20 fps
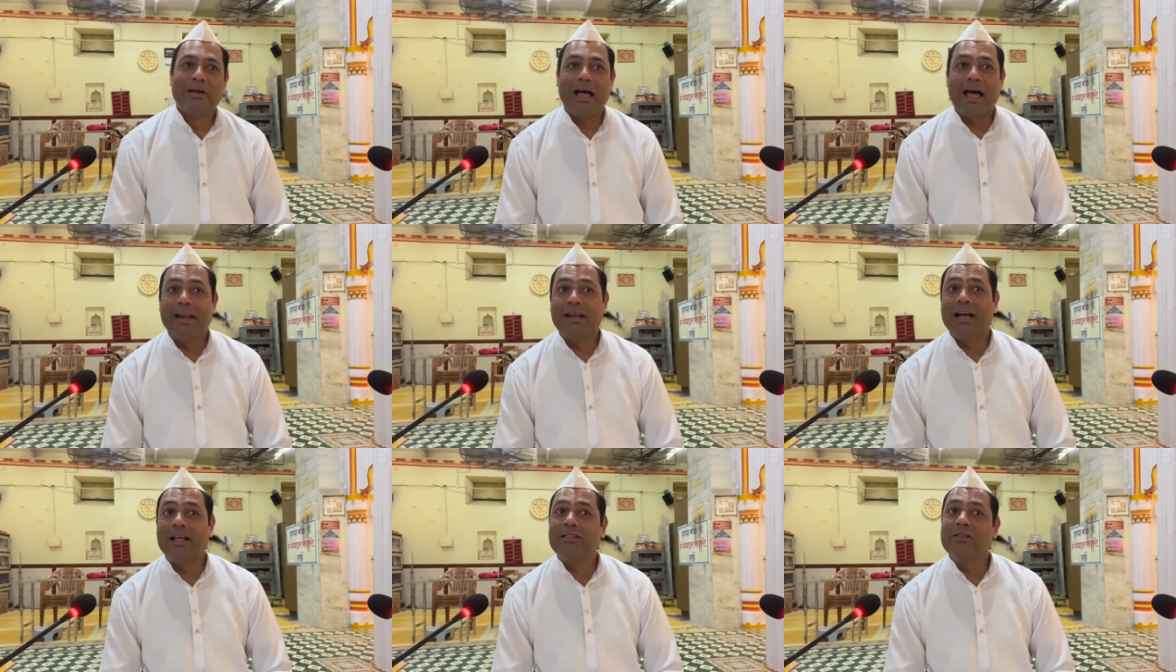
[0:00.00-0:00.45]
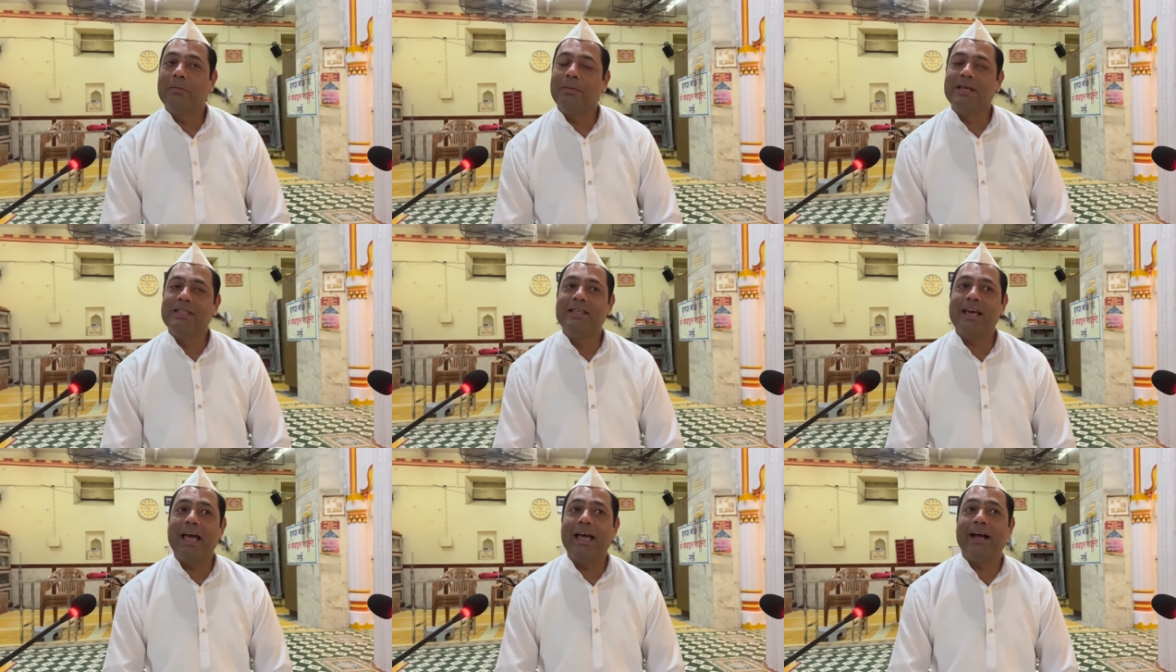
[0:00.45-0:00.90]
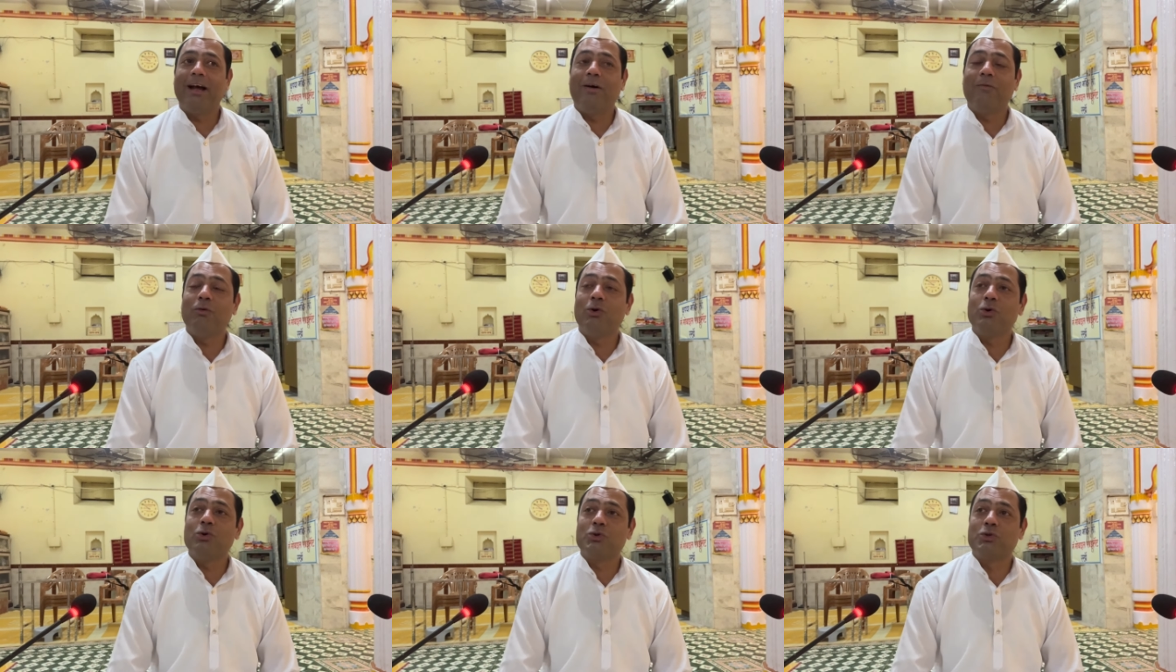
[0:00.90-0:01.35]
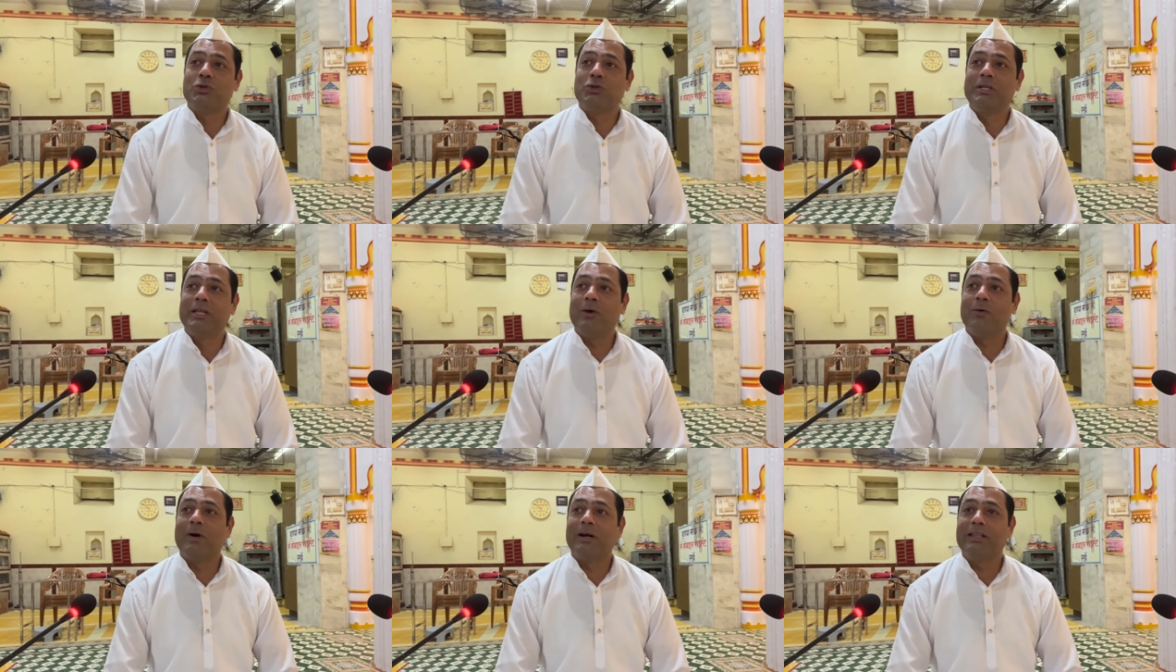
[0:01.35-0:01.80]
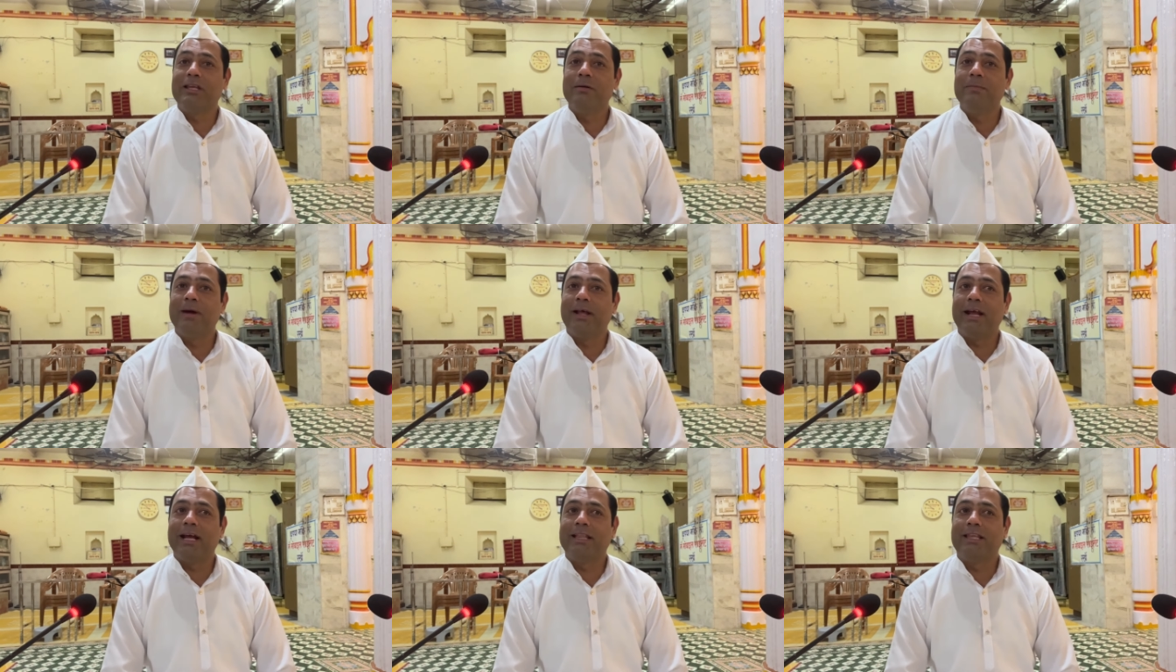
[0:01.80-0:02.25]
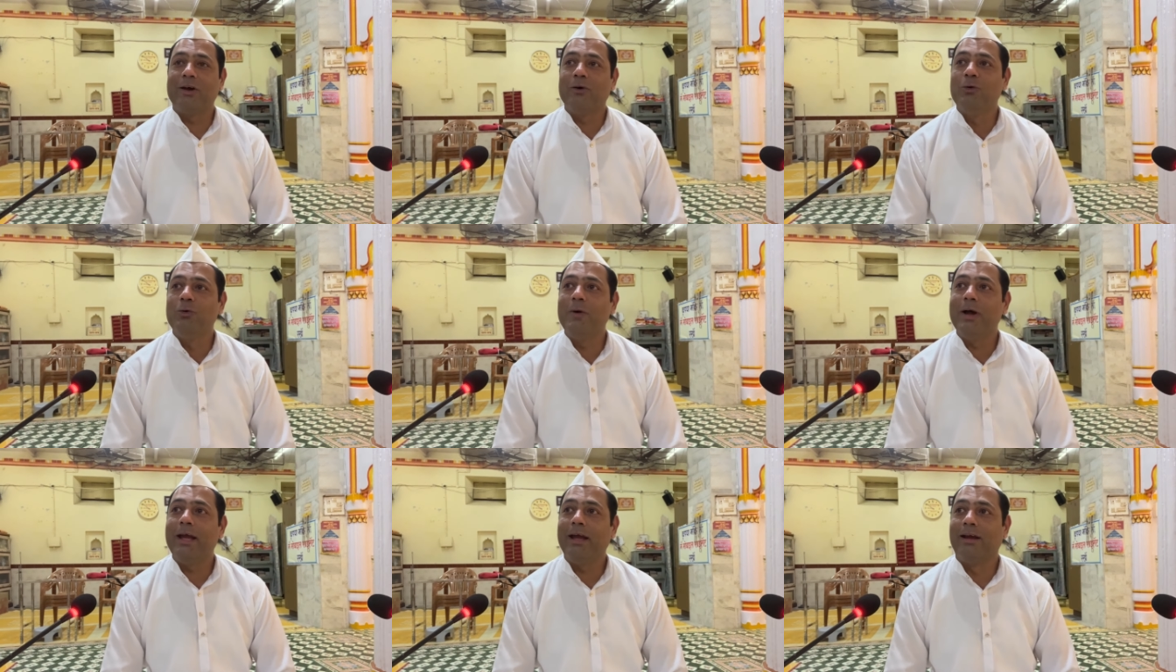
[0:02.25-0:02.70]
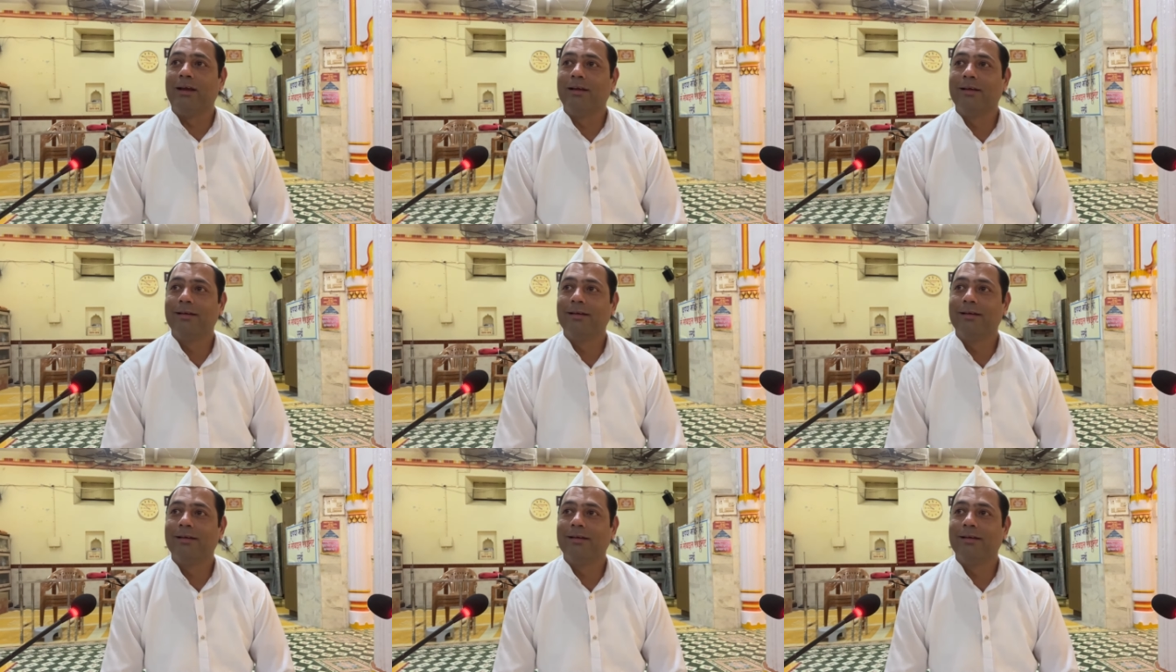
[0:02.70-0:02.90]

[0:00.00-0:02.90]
अरिहंत बन जाएगा वो देवगति में रहते हुए